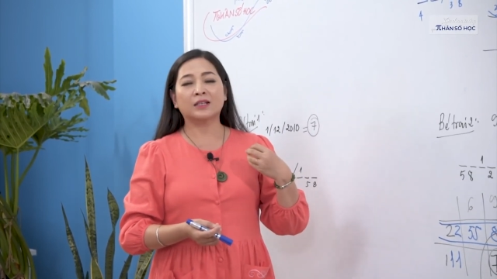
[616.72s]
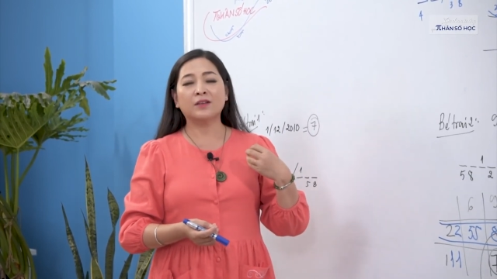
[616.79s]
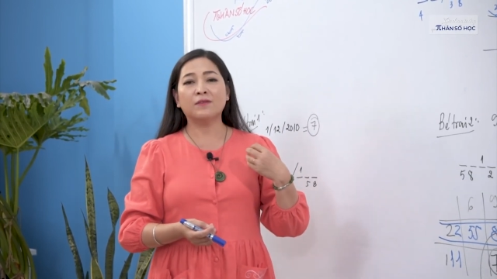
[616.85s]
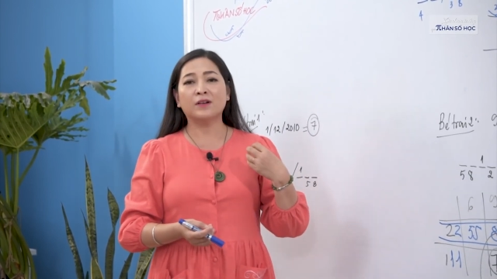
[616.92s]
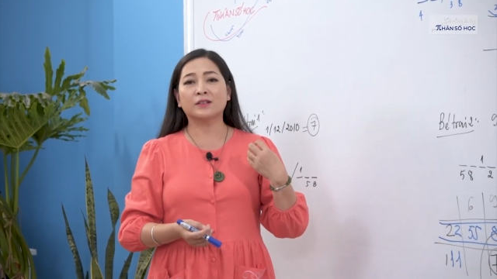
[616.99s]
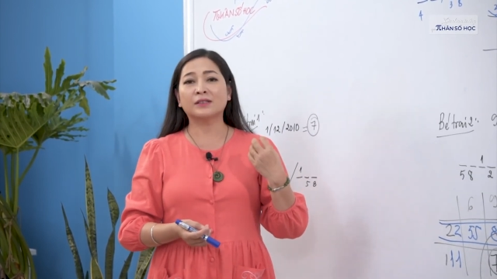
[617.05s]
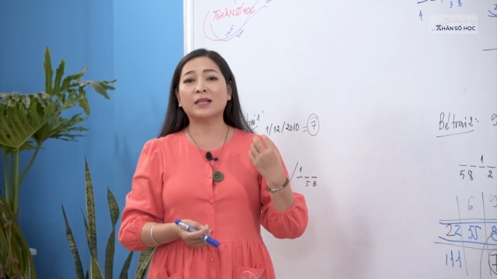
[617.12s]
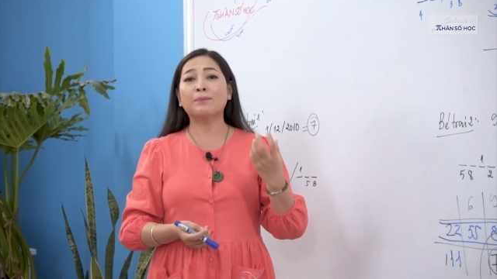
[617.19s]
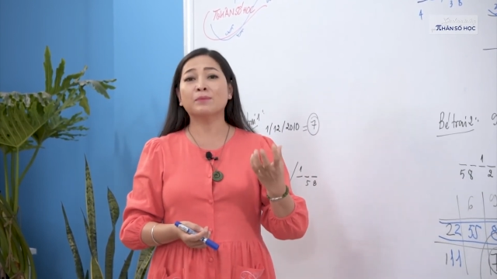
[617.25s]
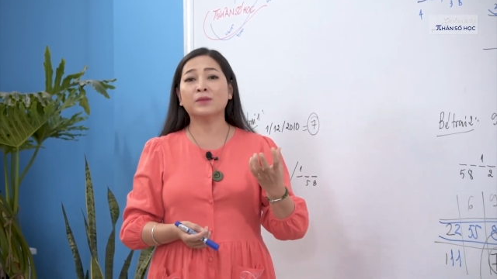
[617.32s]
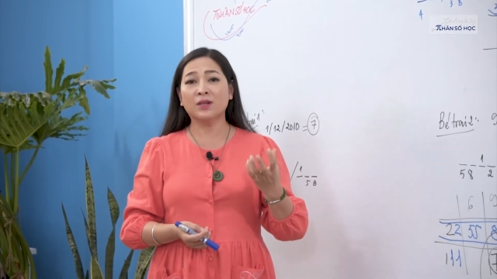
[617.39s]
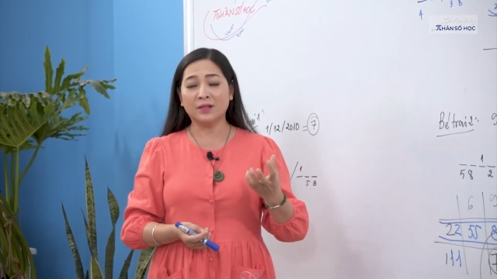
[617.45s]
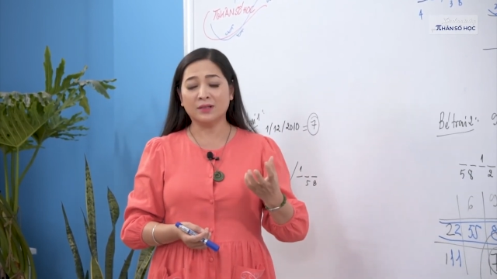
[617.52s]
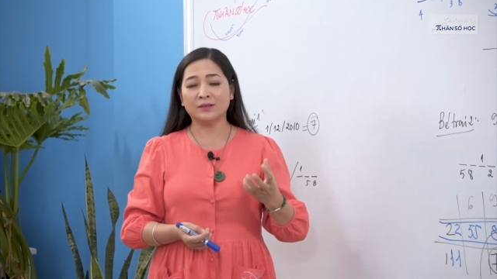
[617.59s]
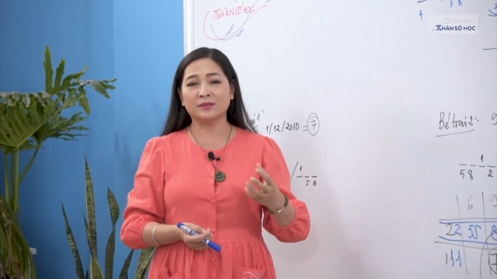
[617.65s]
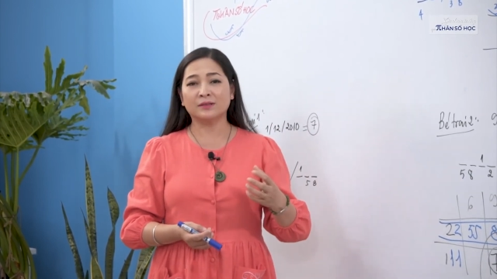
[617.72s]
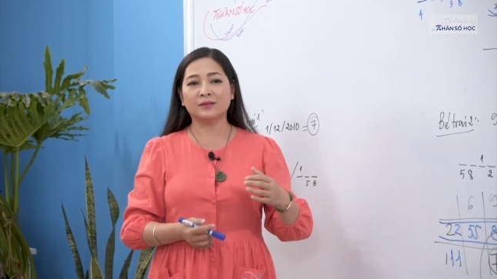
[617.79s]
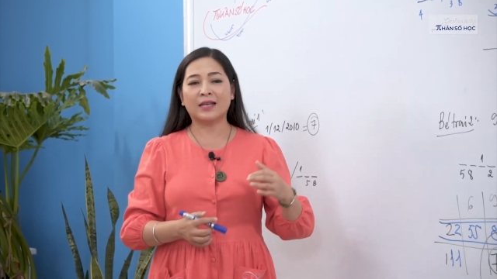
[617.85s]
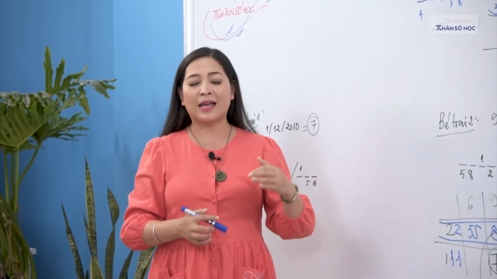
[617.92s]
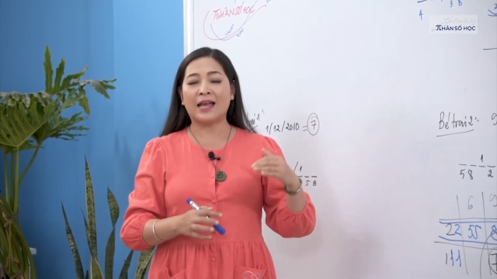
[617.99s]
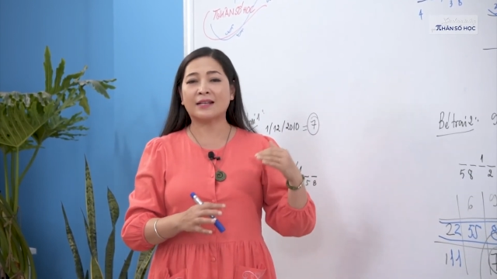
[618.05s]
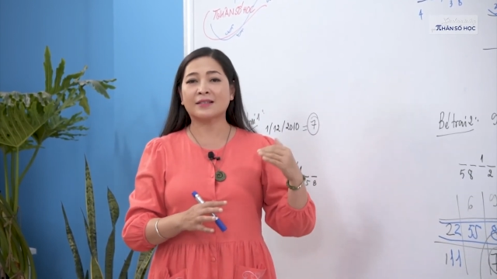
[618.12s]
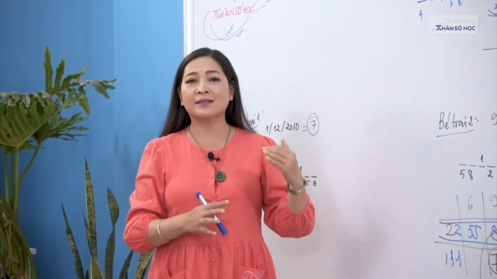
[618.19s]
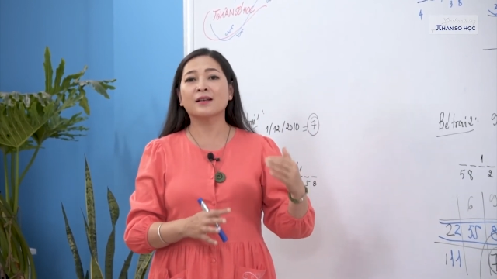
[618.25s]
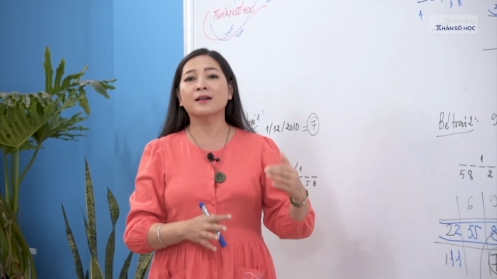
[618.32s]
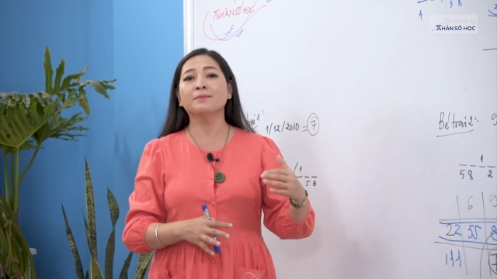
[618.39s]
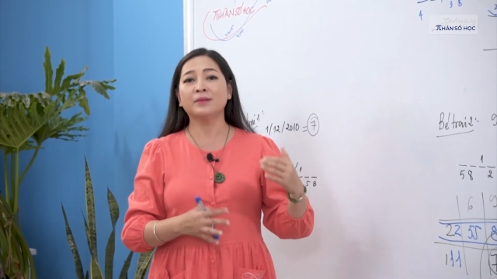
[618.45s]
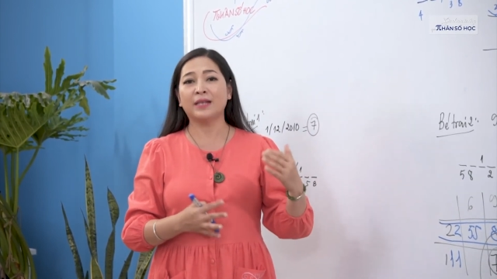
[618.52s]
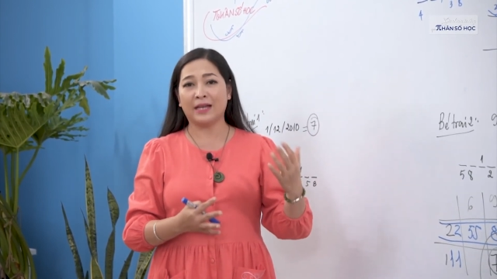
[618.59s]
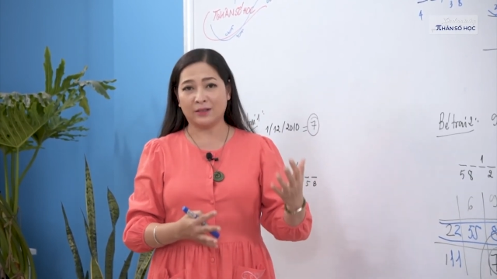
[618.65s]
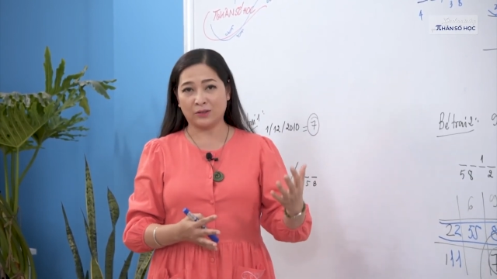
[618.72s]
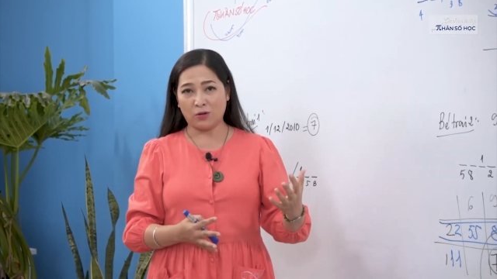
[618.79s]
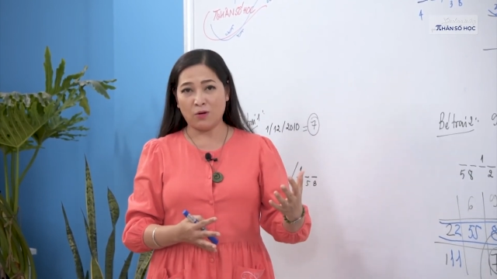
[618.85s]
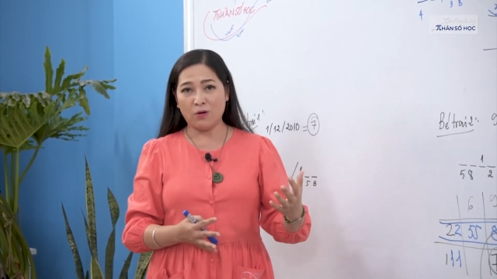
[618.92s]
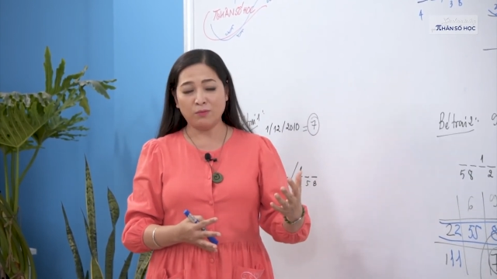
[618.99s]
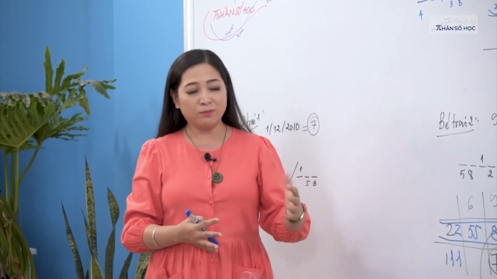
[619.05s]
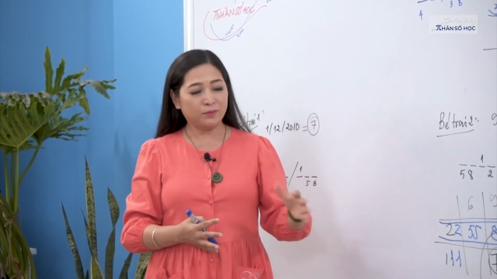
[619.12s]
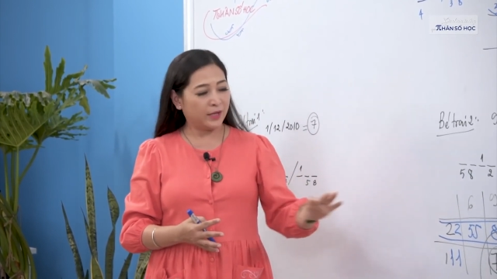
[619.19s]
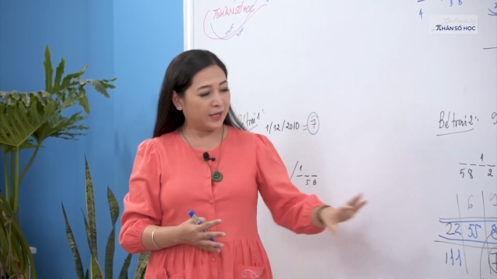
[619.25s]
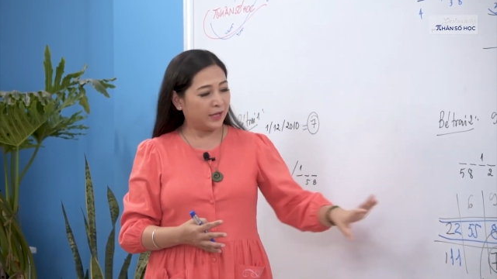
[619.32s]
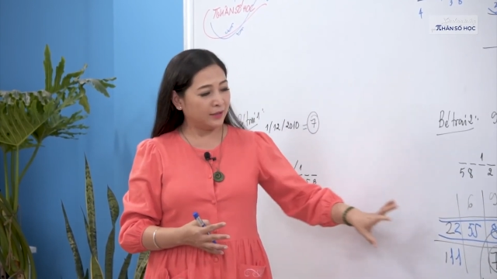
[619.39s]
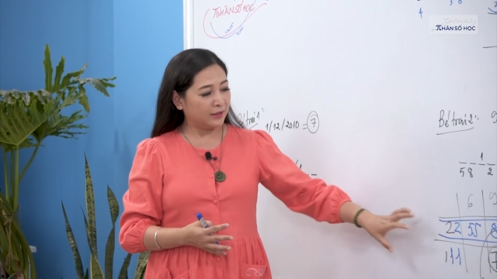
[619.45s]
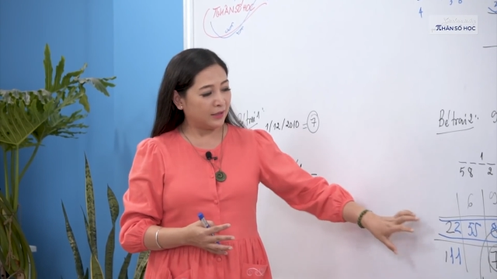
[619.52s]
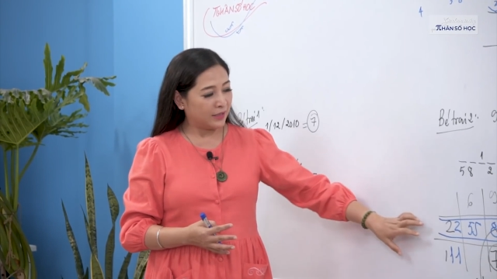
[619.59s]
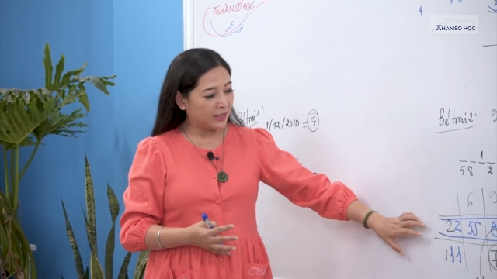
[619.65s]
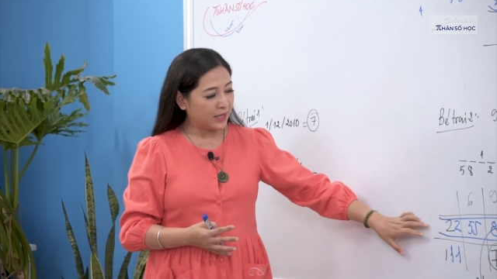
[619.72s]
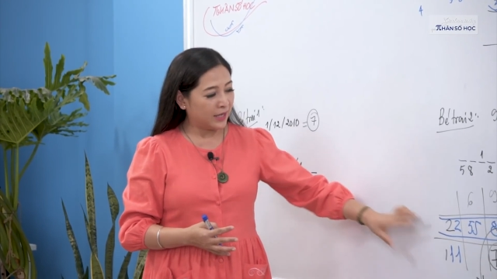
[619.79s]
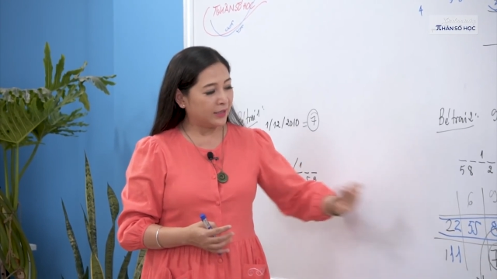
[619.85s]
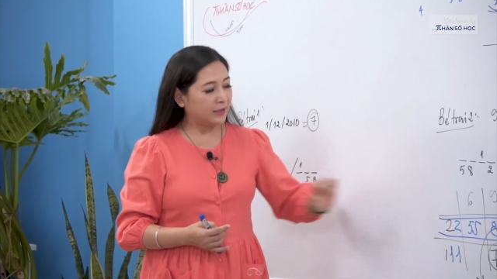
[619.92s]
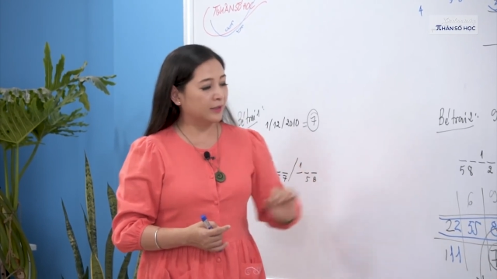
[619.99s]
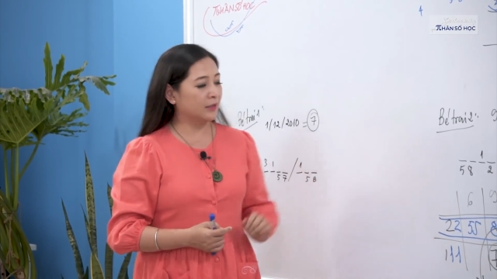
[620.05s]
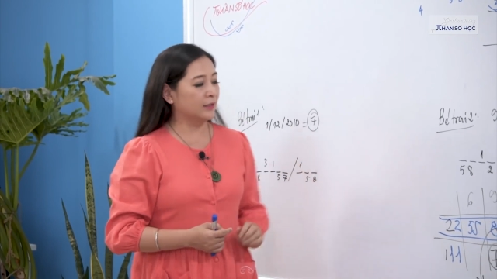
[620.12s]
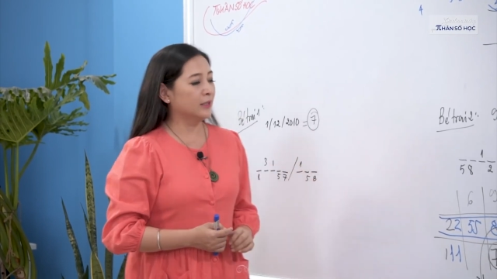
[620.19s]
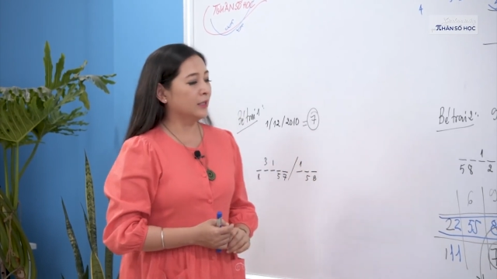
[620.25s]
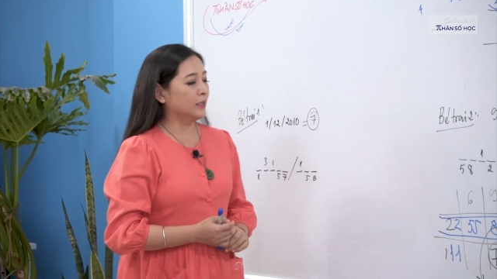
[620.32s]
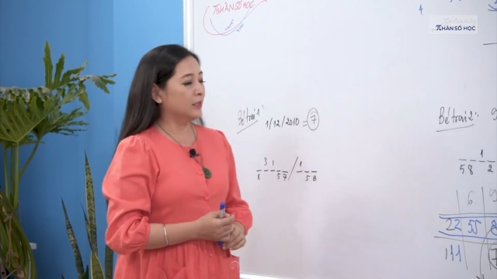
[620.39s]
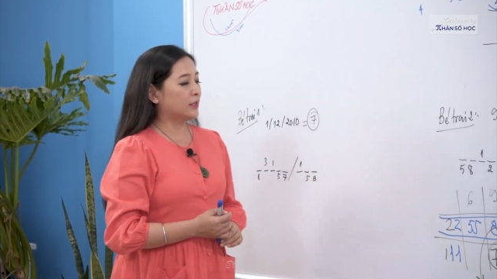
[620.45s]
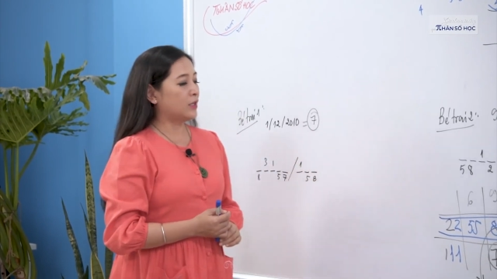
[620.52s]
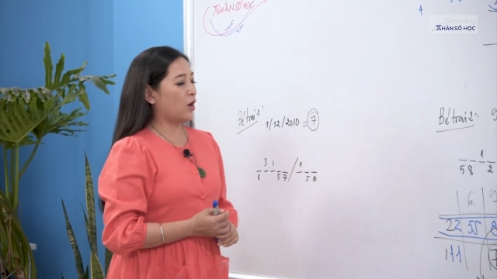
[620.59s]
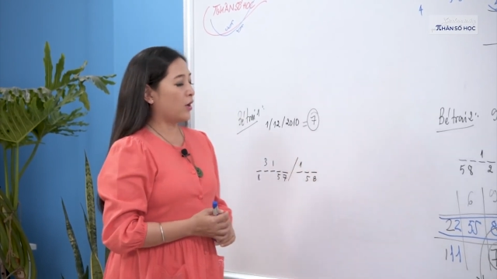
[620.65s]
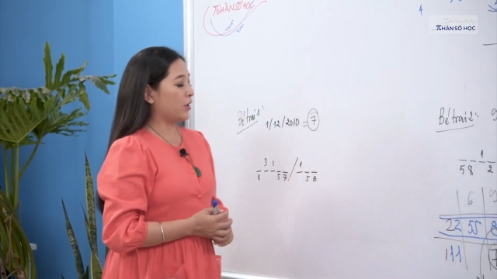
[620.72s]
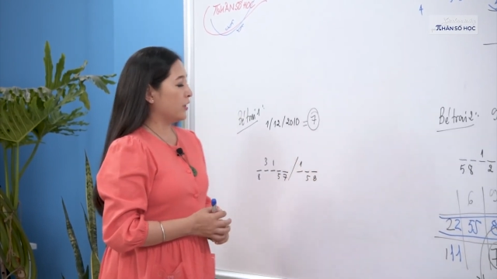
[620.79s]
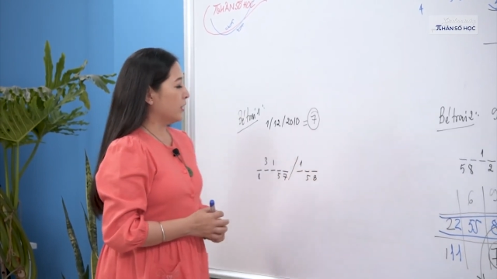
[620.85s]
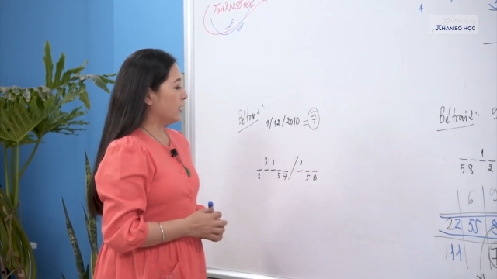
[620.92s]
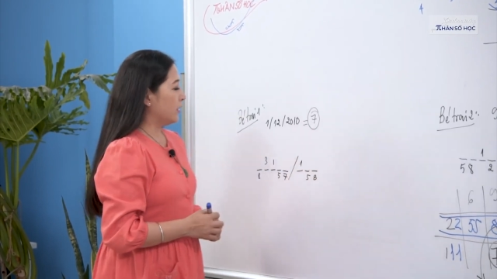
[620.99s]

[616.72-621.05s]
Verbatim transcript: cái phần tâm thức càng sớm càng tốt ha, ở đây. Rồi,